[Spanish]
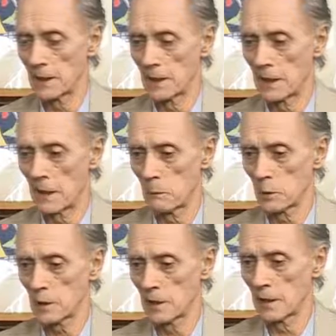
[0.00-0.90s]

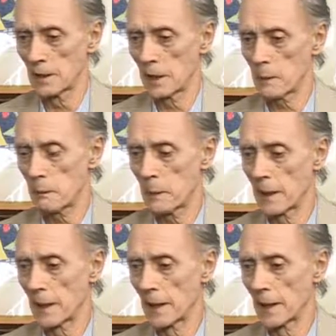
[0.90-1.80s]
digamos, el
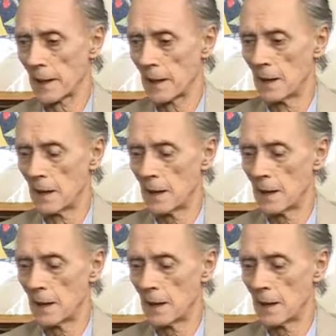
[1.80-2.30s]
despegue,